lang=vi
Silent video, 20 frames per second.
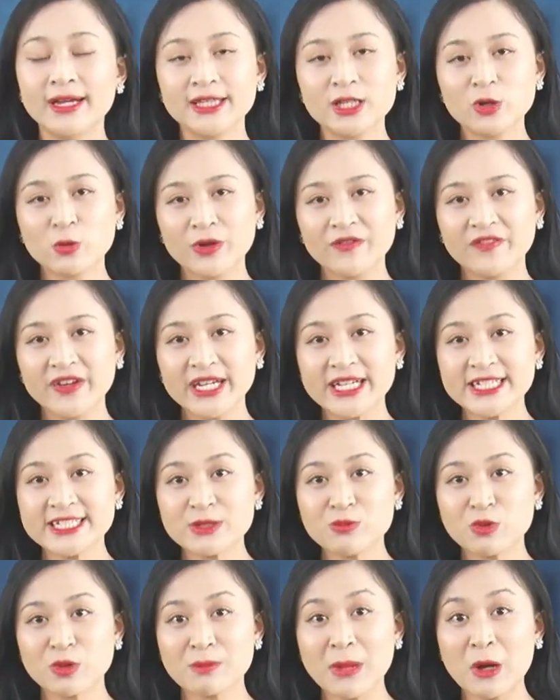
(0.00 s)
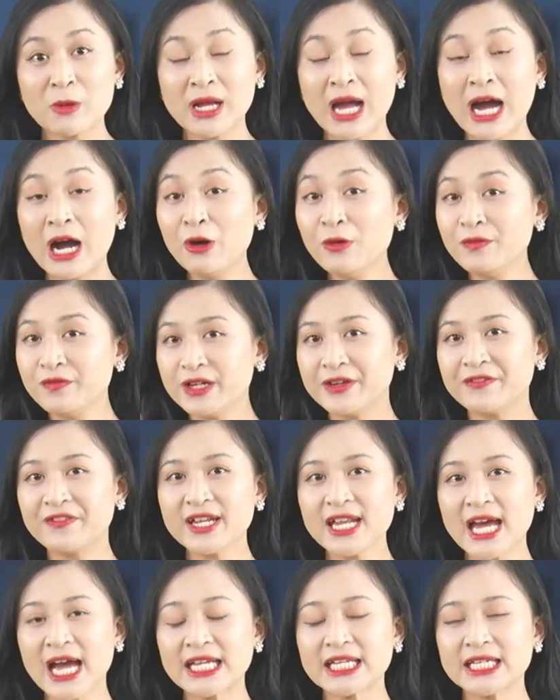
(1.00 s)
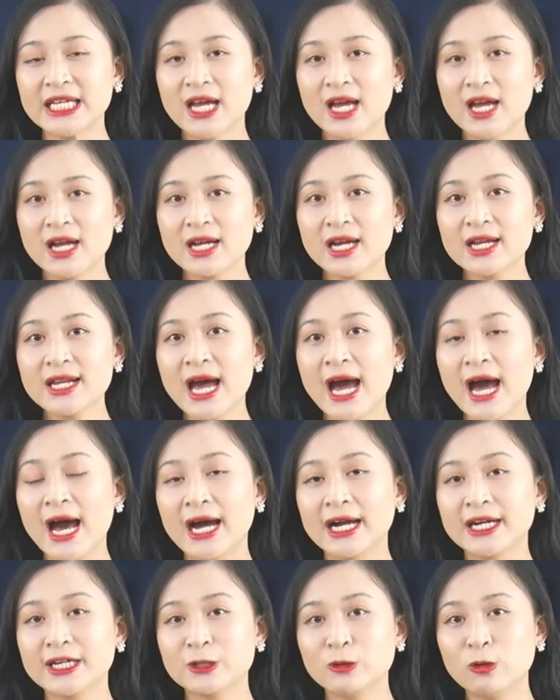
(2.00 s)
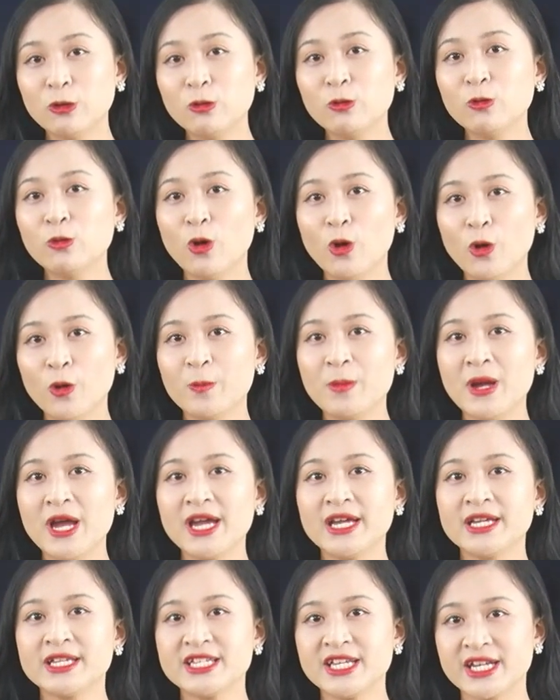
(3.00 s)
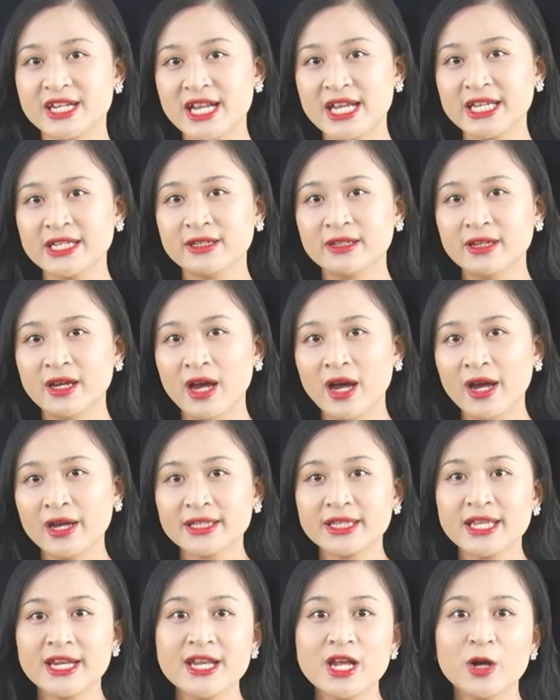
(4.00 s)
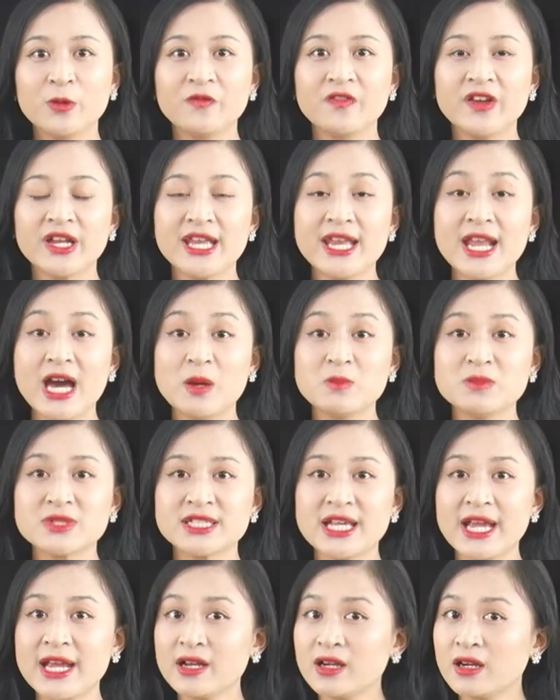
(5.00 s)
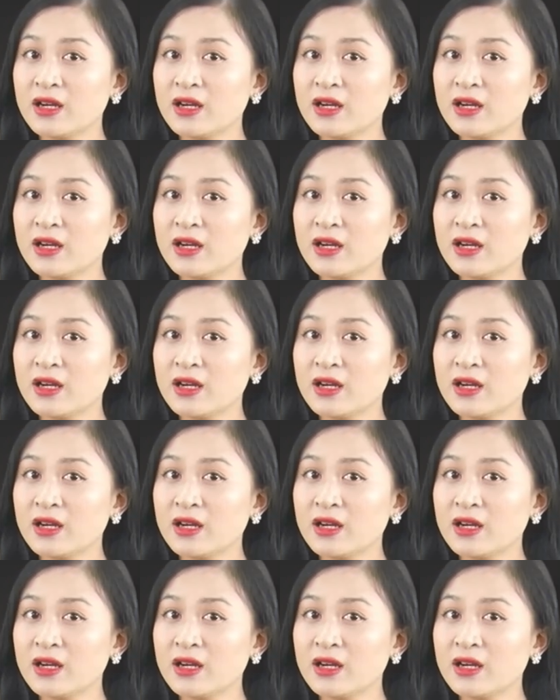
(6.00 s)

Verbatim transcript: Thưa quý vị, trong một báo cáo vừa phát hành, Ngân hàng UOB nhận định tiền đồng Việt Nam sẽ